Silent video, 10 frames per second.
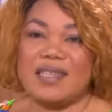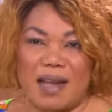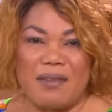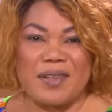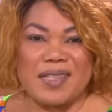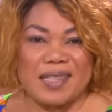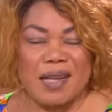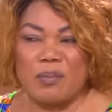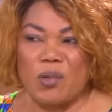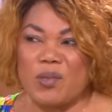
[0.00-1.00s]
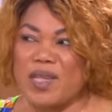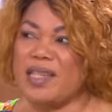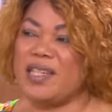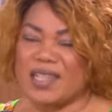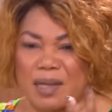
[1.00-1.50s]
en fait, c'était un peu le
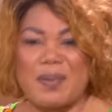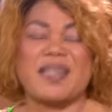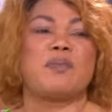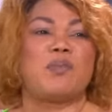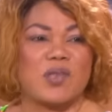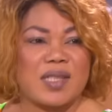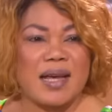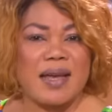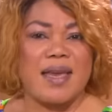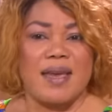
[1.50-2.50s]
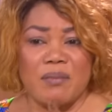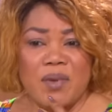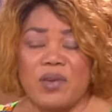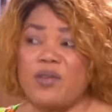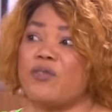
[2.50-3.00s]
déni. J'étais partie pour ça,
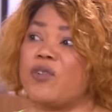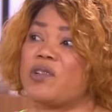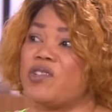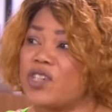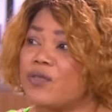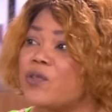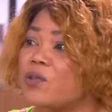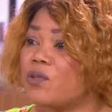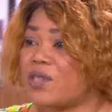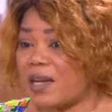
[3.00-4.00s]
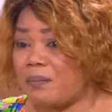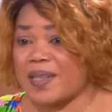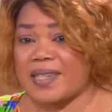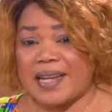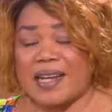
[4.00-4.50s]
mais une fois que j'ai vu que j'allais
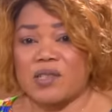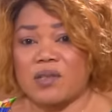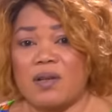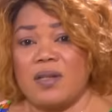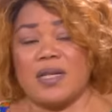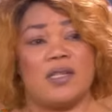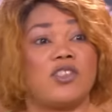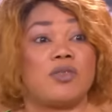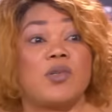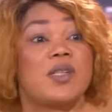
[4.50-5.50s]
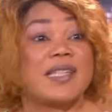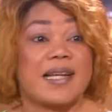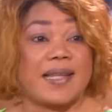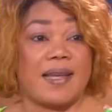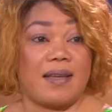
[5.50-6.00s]
passer la casserole, je me
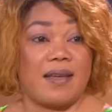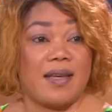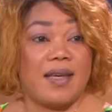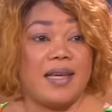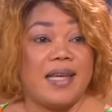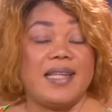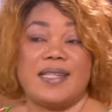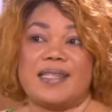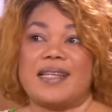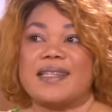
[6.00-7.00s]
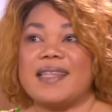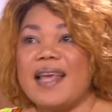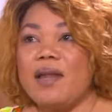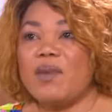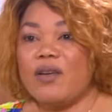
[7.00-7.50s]
retractais. Et c'était
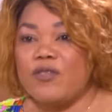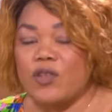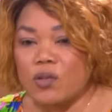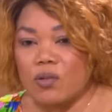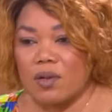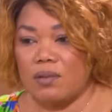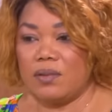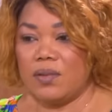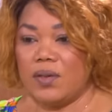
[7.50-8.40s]
tellement violent